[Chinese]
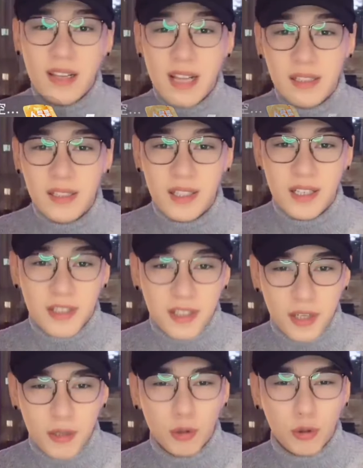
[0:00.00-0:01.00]
连自己的
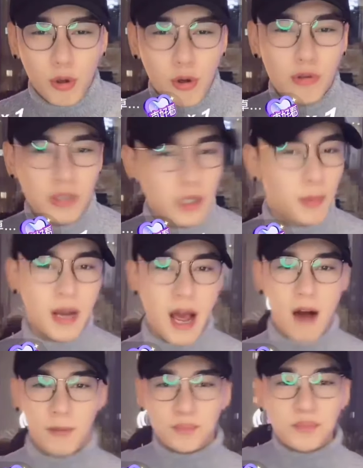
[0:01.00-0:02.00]
体重都控制不
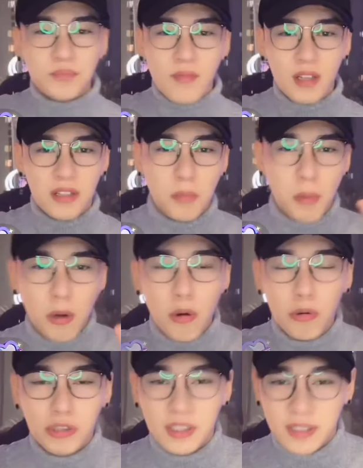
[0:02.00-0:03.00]
了，怎么
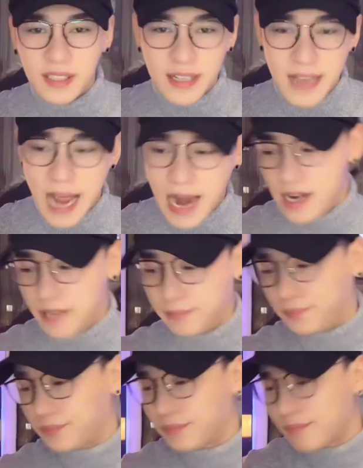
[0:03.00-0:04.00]
控制自己的男
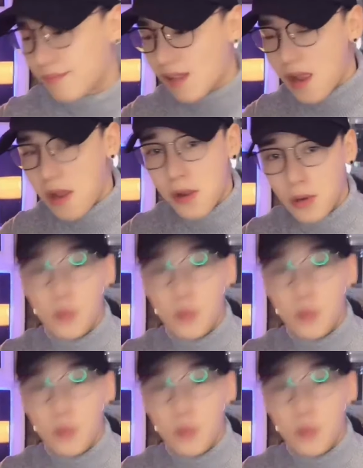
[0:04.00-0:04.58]
人？